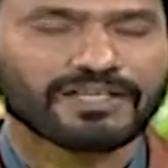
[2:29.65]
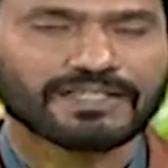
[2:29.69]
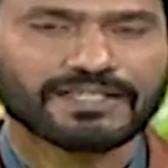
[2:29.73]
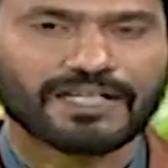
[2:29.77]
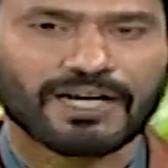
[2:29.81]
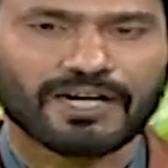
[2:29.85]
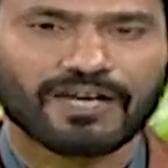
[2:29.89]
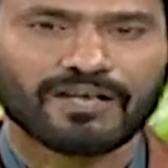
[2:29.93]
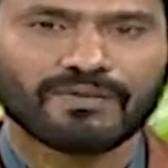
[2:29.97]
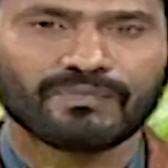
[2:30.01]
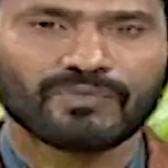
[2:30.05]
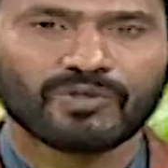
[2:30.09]

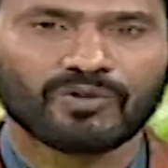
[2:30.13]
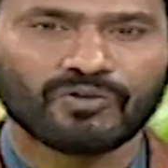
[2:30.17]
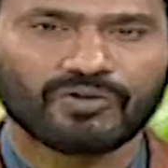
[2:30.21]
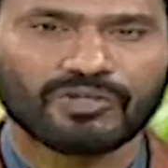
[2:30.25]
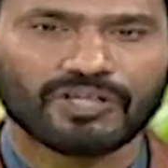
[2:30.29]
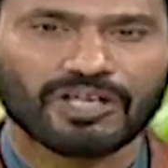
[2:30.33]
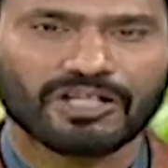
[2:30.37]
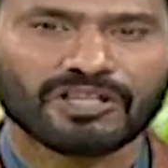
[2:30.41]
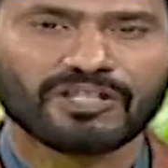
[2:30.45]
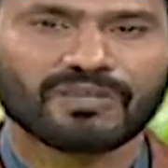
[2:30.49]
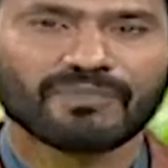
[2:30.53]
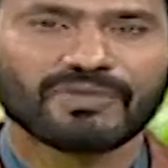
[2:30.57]
సంఘంలో
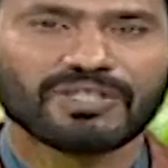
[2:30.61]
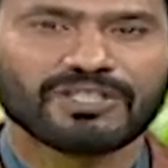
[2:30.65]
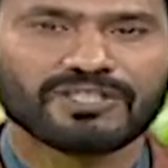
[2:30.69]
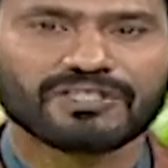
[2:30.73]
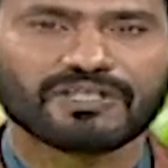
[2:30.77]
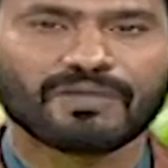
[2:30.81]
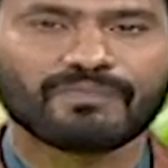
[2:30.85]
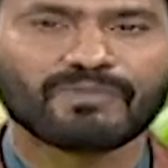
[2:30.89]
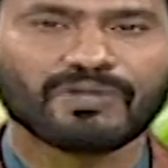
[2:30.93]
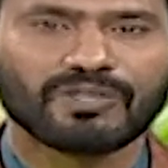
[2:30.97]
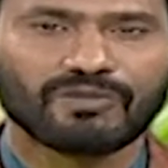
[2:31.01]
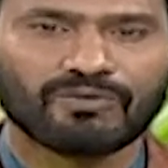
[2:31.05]
ఎంతమంది
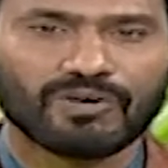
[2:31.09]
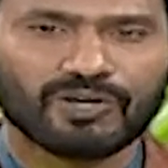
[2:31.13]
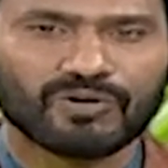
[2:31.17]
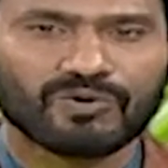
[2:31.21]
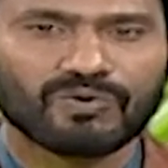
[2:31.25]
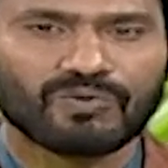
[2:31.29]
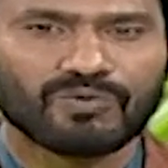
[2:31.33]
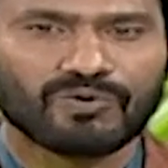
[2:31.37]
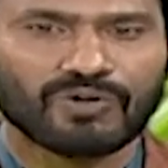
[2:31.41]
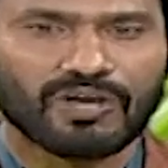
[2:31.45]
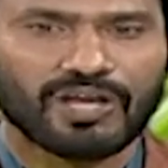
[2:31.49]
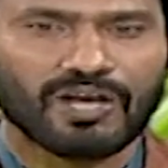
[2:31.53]
సభ్యుల
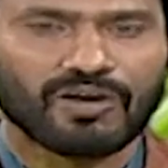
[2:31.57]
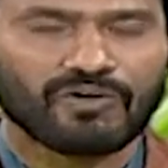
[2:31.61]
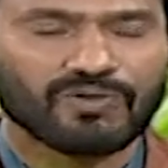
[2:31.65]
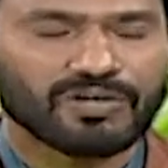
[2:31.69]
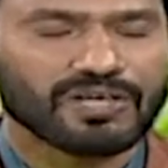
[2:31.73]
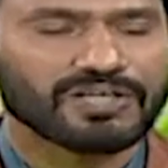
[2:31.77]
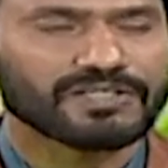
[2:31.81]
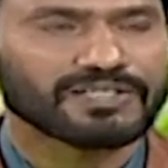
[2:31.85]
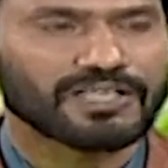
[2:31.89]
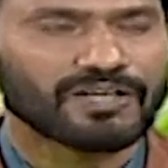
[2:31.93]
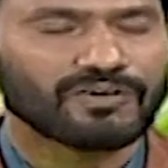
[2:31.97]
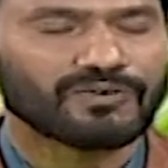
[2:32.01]
వరకు ఉండే
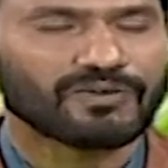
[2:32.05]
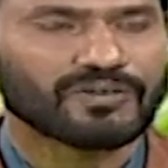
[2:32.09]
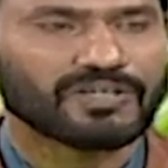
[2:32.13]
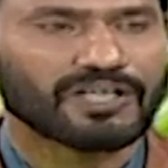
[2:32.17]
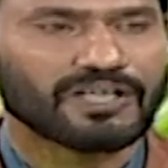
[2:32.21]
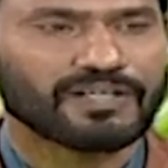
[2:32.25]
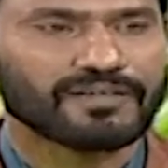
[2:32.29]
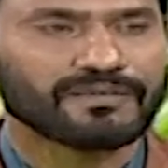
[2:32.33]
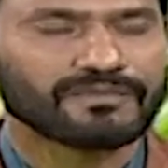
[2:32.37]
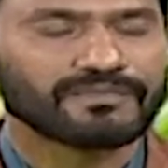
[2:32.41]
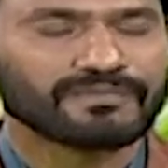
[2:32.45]
అవకాశాలు ఉంటాయి